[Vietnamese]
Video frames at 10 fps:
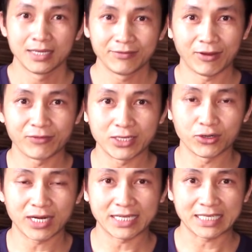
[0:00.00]
hy vọng
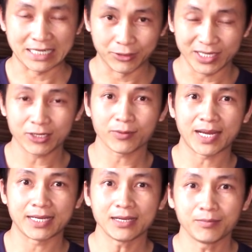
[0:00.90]
video này sẽ hứa cho các
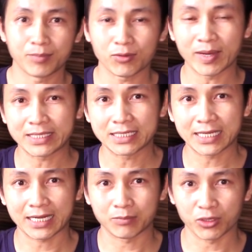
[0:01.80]
bạn nhé mong các bạn chia
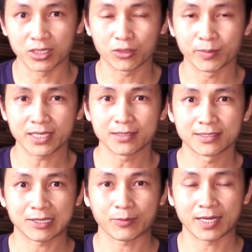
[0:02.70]
sẻ để mọi người cùng
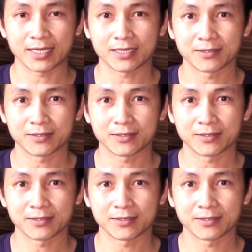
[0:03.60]
biết chào các bạn